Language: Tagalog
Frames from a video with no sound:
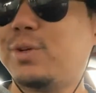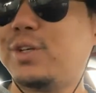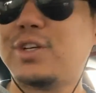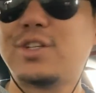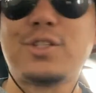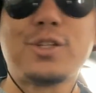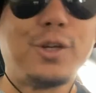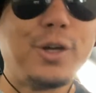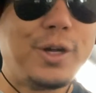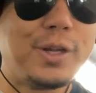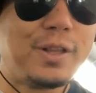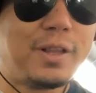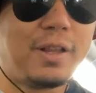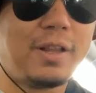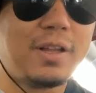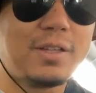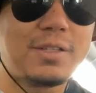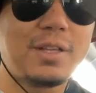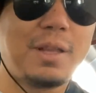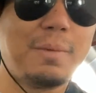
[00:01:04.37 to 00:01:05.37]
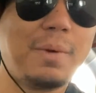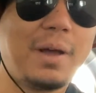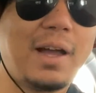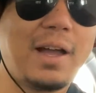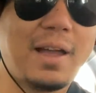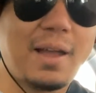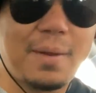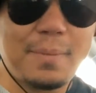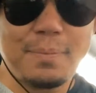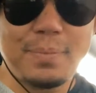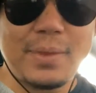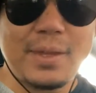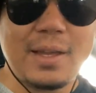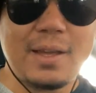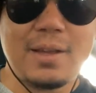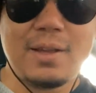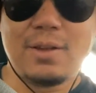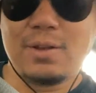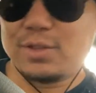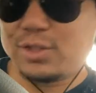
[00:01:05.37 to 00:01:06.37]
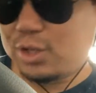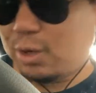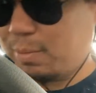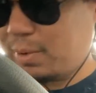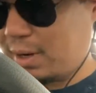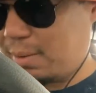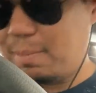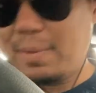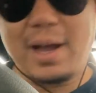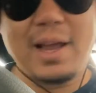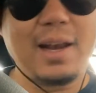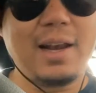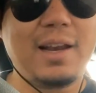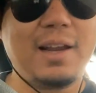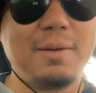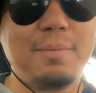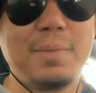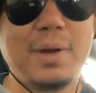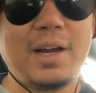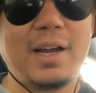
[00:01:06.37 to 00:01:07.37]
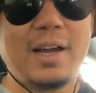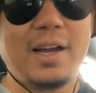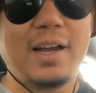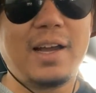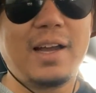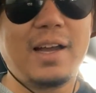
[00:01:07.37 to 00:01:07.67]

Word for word: which is good kasi 'di ba? Sobrang mahal ng mga